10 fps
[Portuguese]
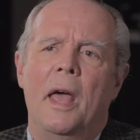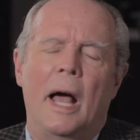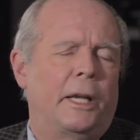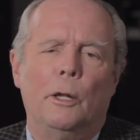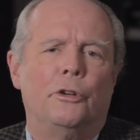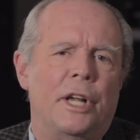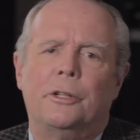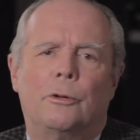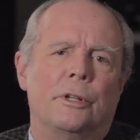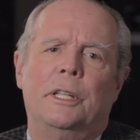aquilo já
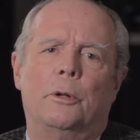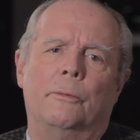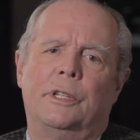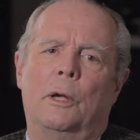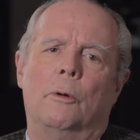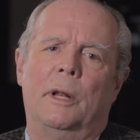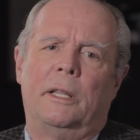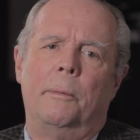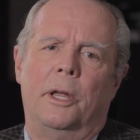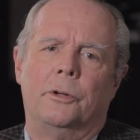desconcentrou você
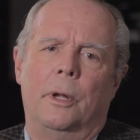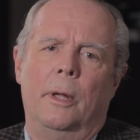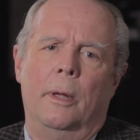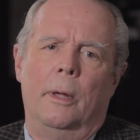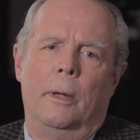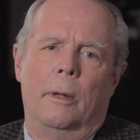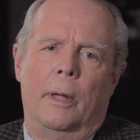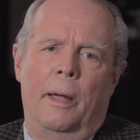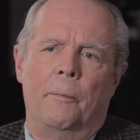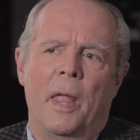completamente.
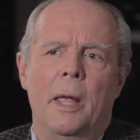Né?